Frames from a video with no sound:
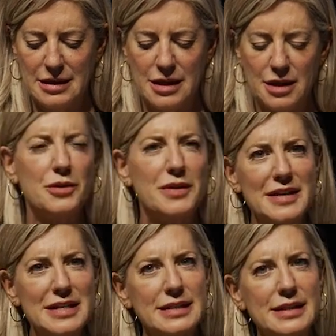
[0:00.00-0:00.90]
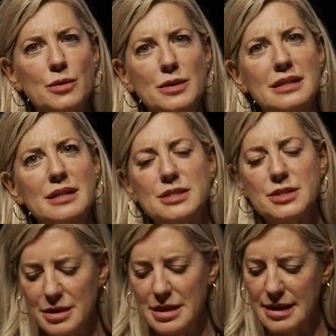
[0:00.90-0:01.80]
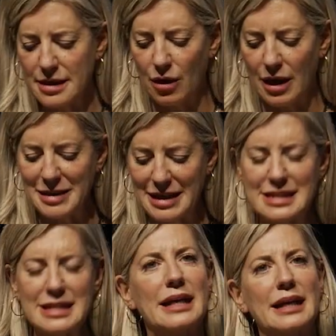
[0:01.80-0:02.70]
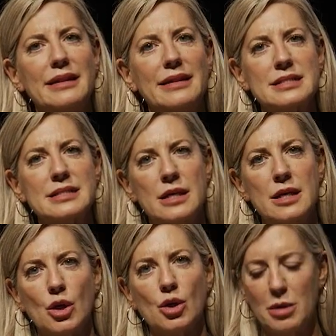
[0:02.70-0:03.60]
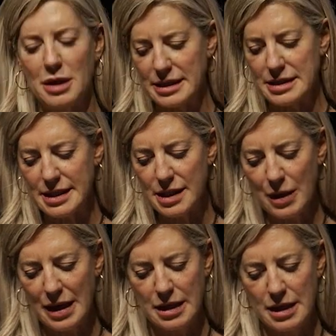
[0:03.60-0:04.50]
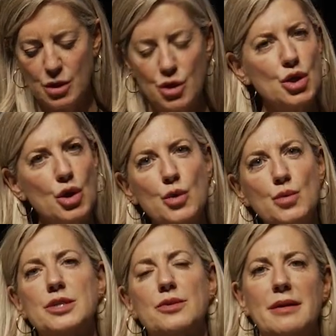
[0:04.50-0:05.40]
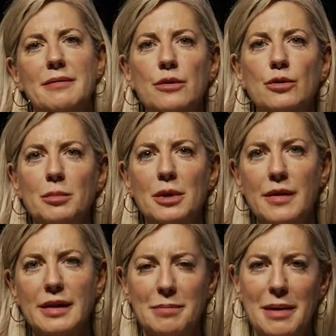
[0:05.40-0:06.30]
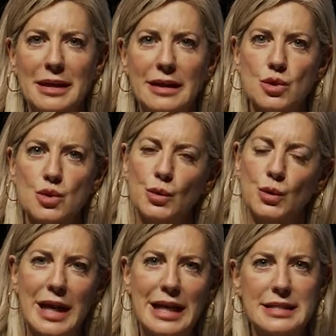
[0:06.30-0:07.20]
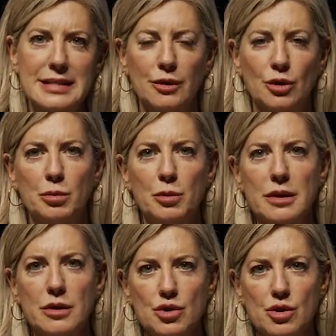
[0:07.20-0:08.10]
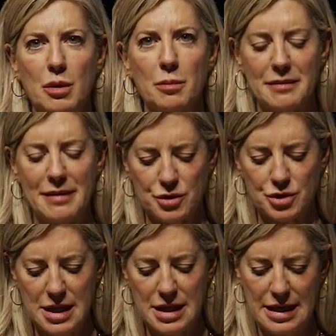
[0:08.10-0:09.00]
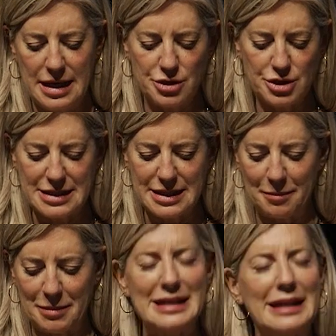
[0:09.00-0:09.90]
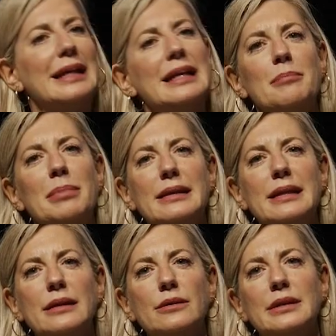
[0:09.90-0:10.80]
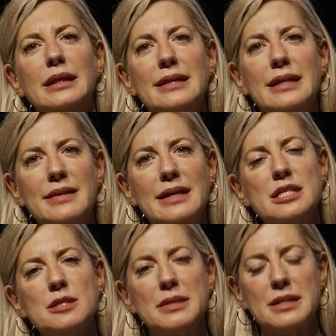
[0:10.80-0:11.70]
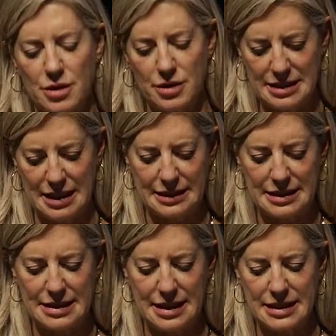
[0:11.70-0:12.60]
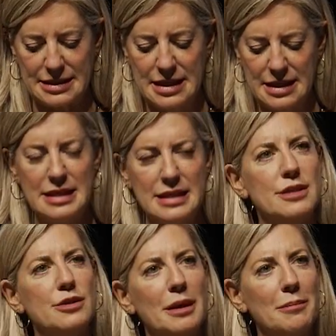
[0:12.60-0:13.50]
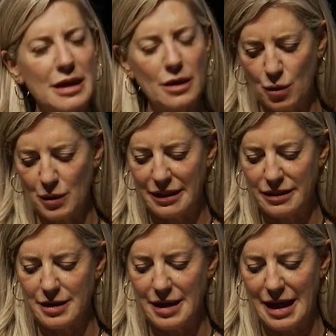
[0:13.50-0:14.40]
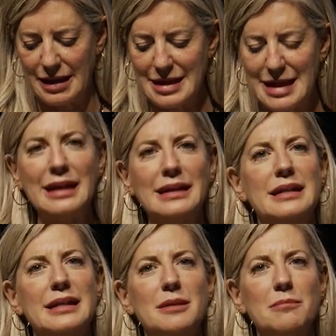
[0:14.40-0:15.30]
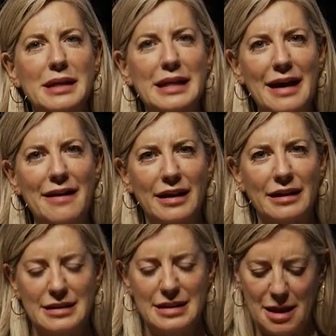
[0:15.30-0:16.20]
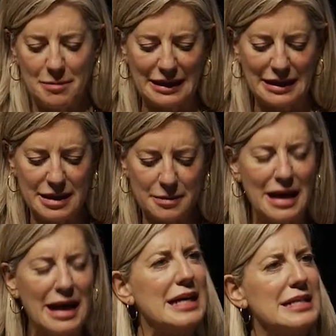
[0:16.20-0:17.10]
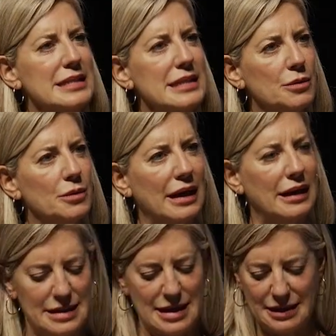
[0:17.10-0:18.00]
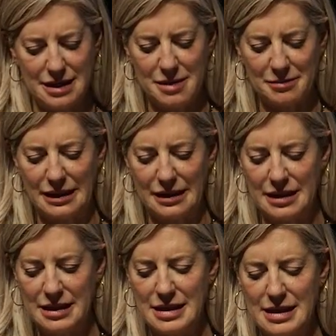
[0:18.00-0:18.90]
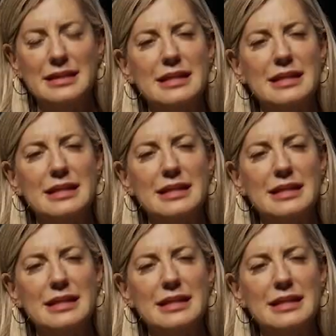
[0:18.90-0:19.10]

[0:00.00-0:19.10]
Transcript: Ciudades que huyen de visiones endogámicas y cerradas, como la testigua no solo nuestro elevado número de equipamientos culturales, tanto públicos como privados, en los que se representan la práctica totalidad de las expresiones artísticas, sino también con una ciudadanía implicada que participa asidua y activamente en